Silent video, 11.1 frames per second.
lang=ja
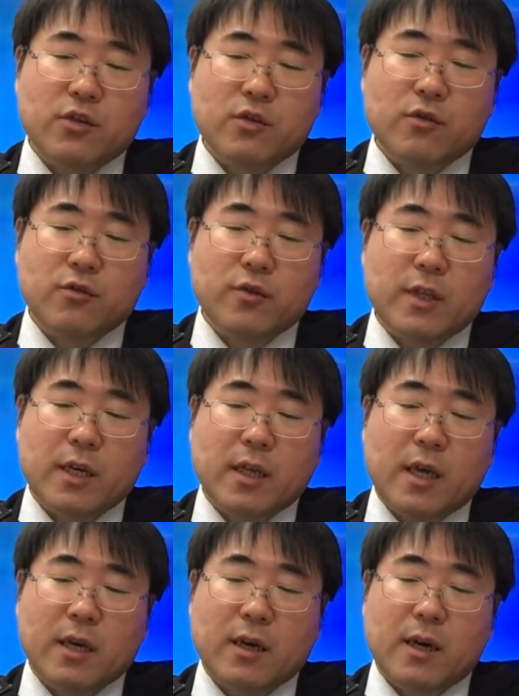10の国が
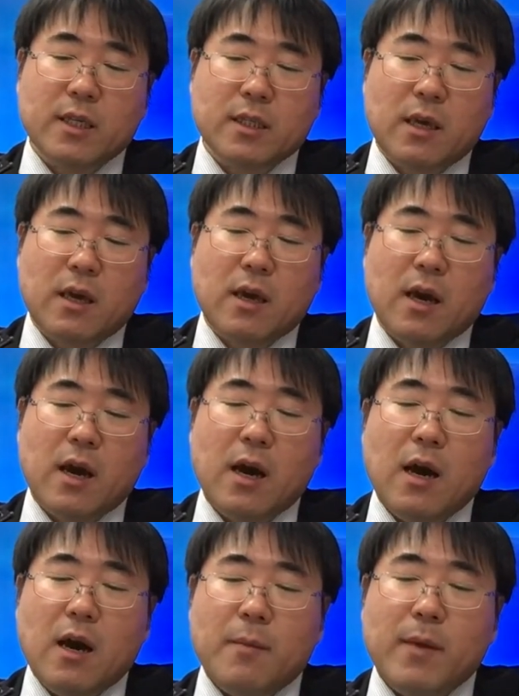展開して
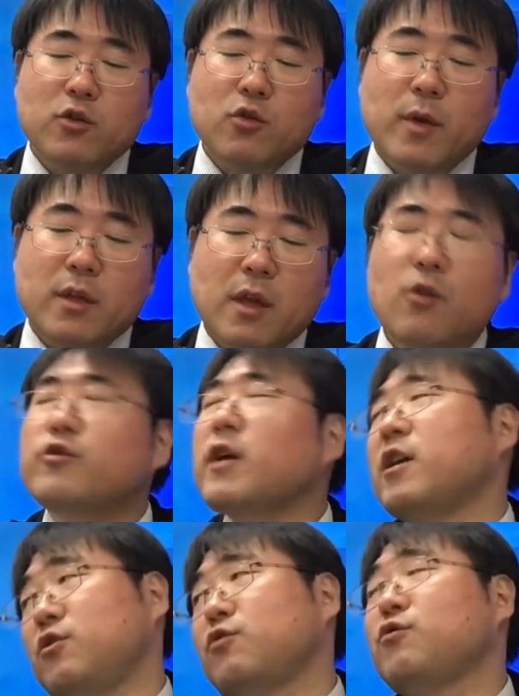まとめて5
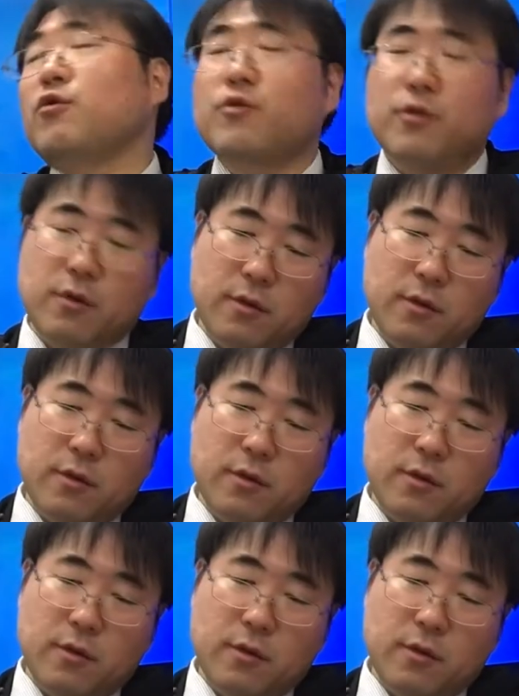代10国、